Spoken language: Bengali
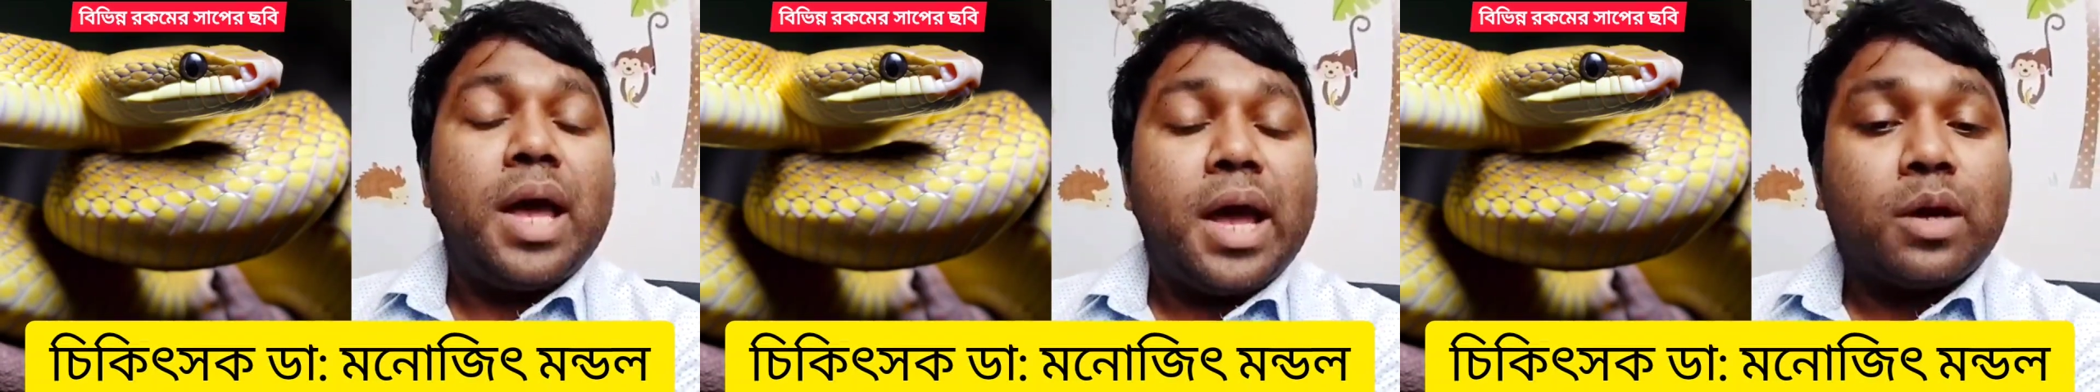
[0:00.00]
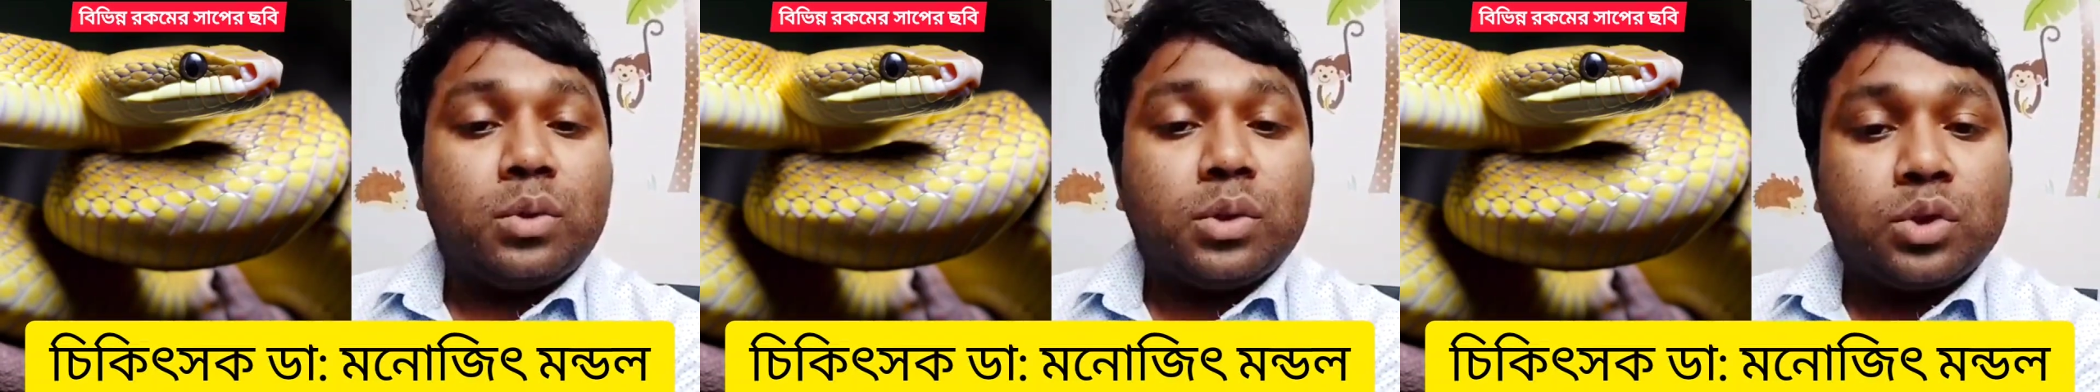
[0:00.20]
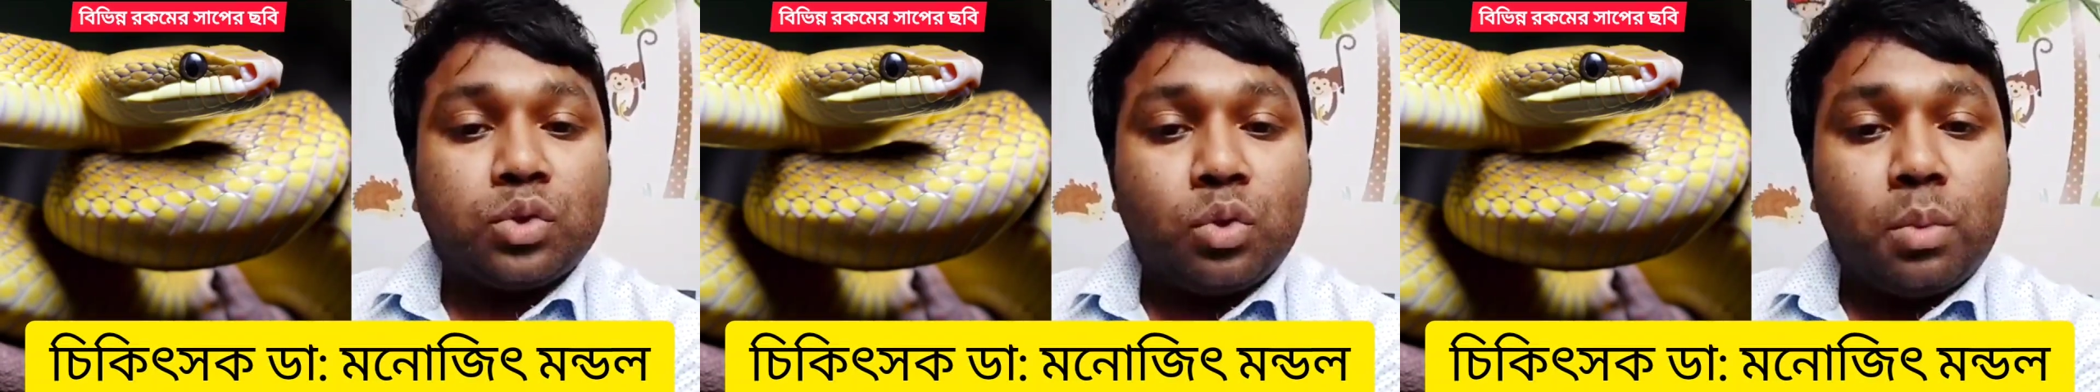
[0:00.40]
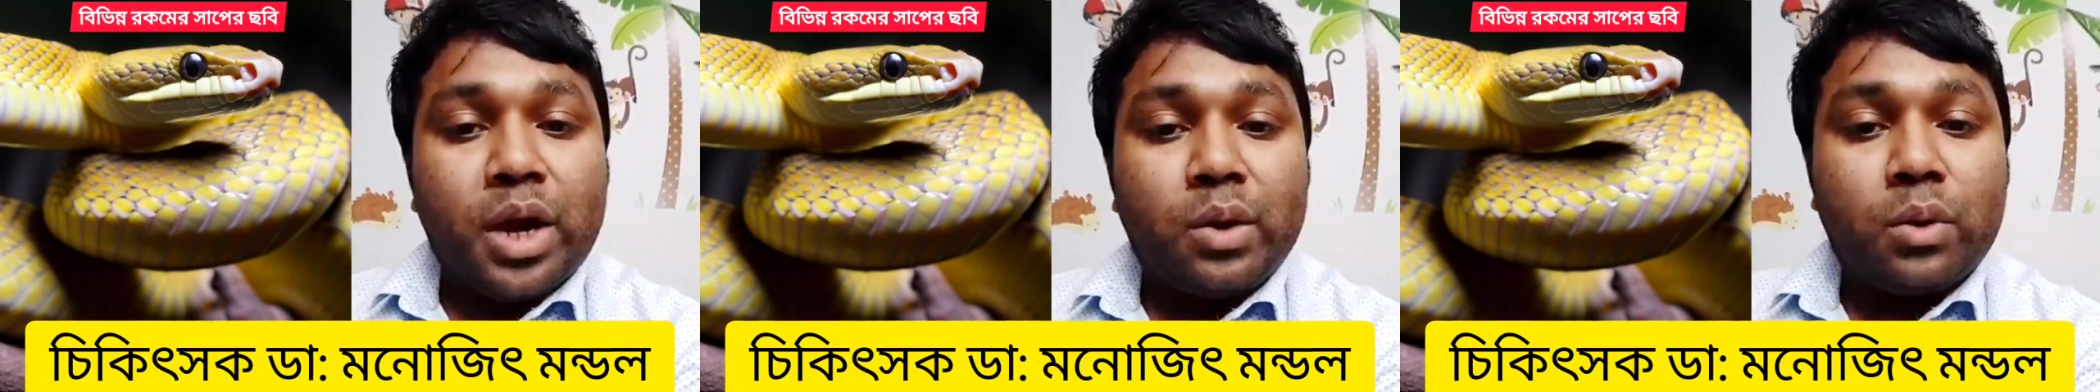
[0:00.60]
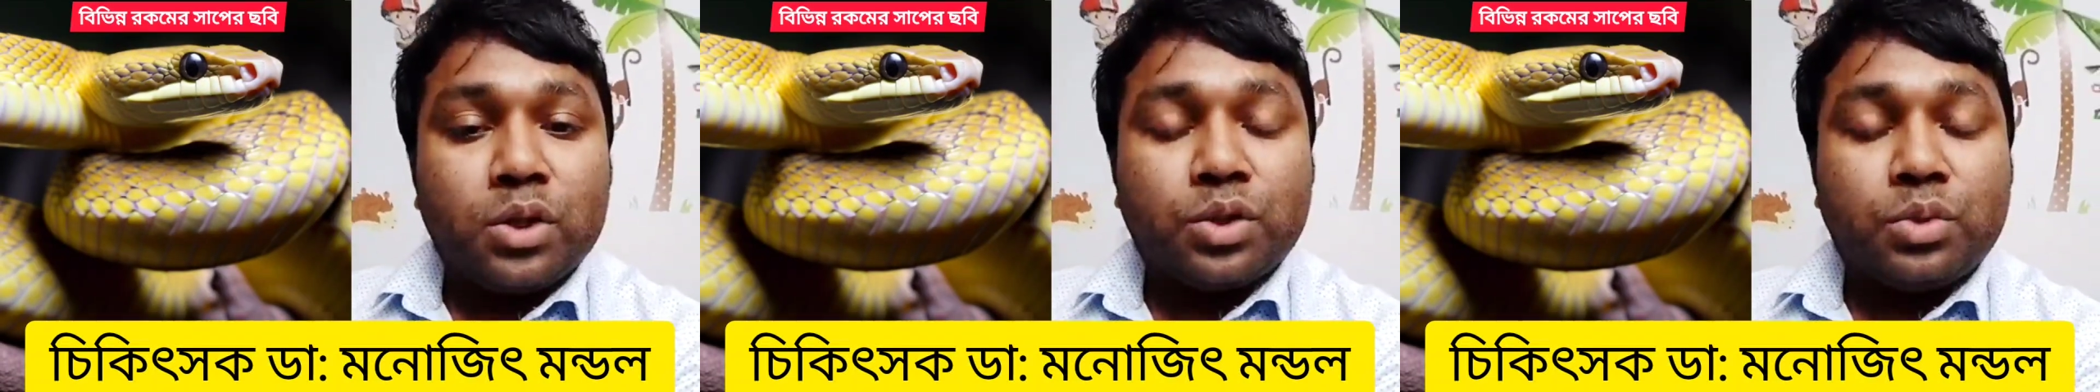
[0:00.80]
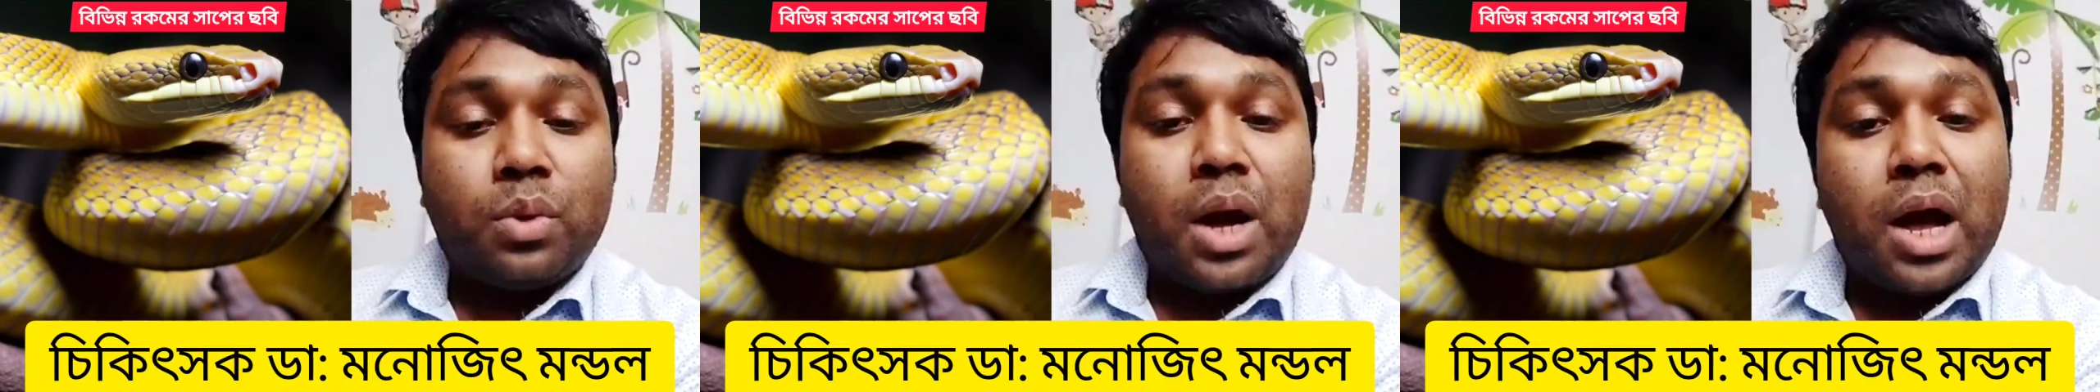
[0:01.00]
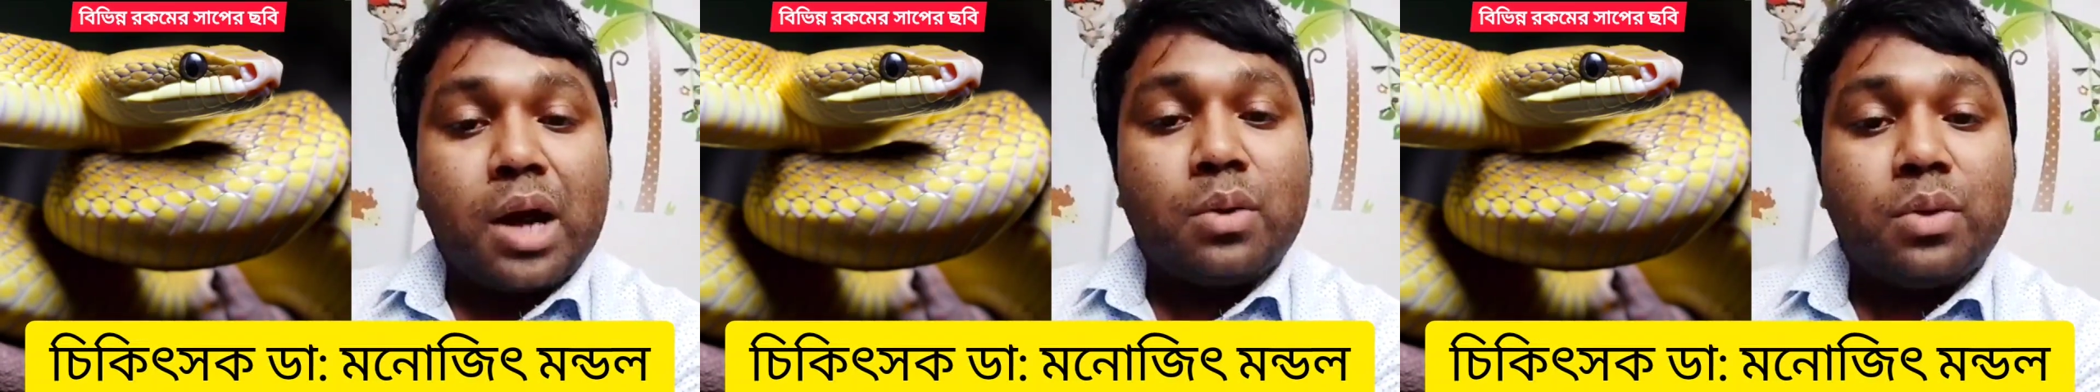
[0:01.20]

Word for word: একটু সময় নষ্ট না